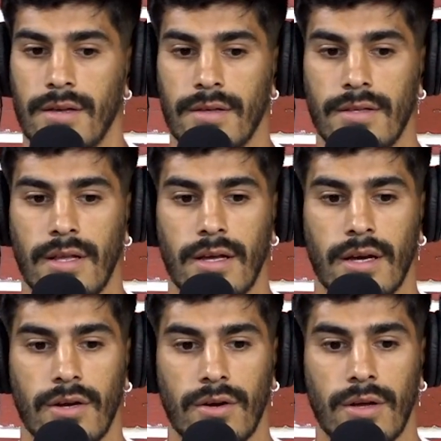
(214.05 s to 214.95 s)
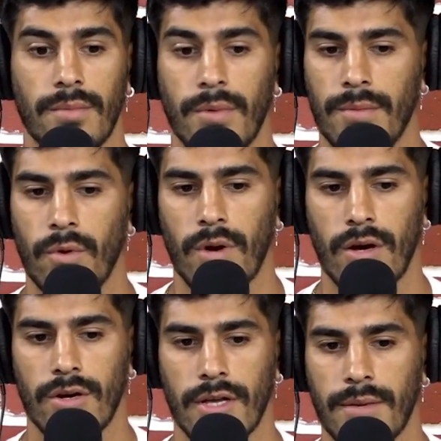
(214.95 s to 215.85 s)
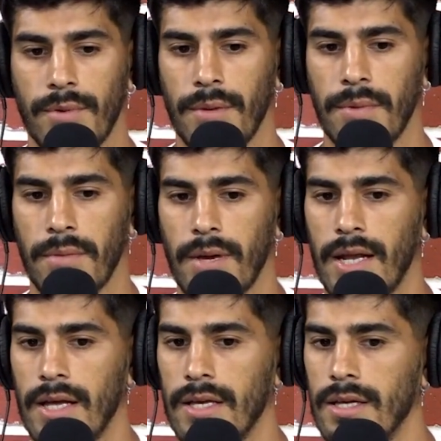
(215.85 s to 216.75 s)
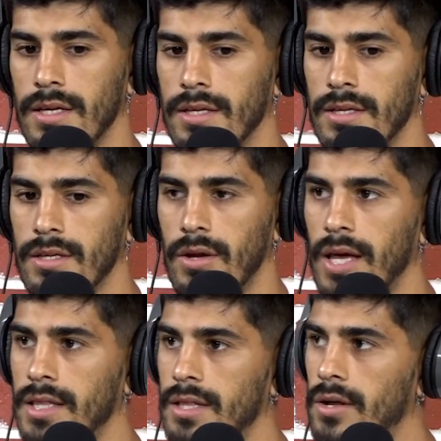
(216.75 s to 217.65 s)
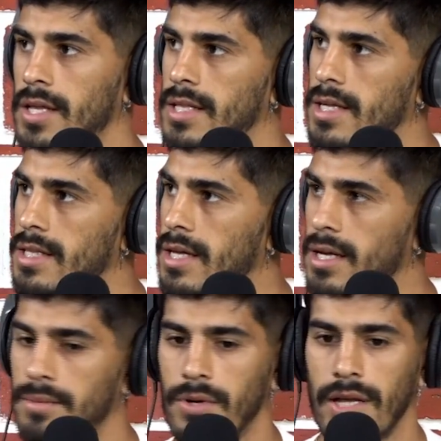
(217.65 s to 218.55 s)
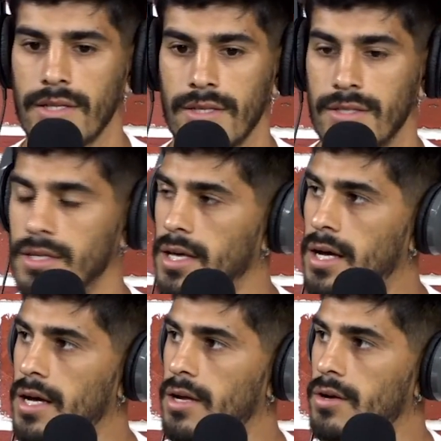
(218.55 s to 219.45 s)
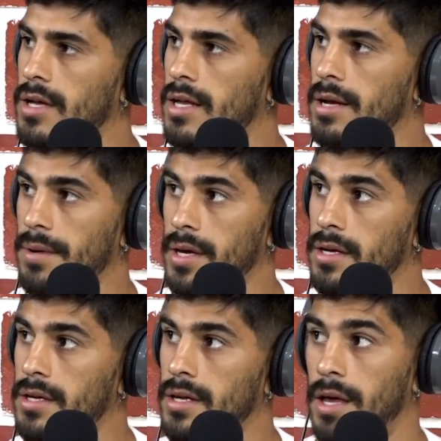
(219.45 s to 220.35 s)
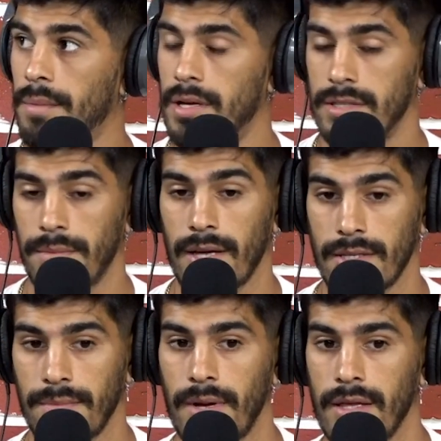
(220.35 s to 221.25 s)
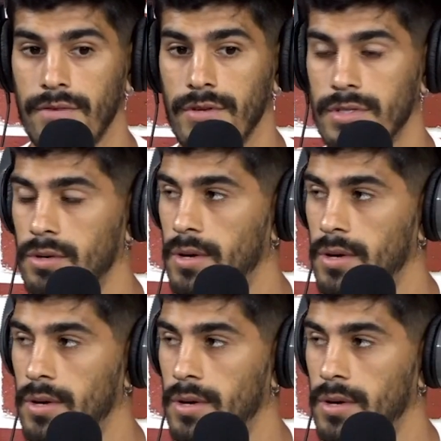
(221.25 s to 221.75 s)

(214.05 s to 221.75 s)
Eh, creo que hemos, jugado con equipos de primera y no hay, no hay tanta, digamos, la intensidad a lo que es la B. se me hace más difícil jugar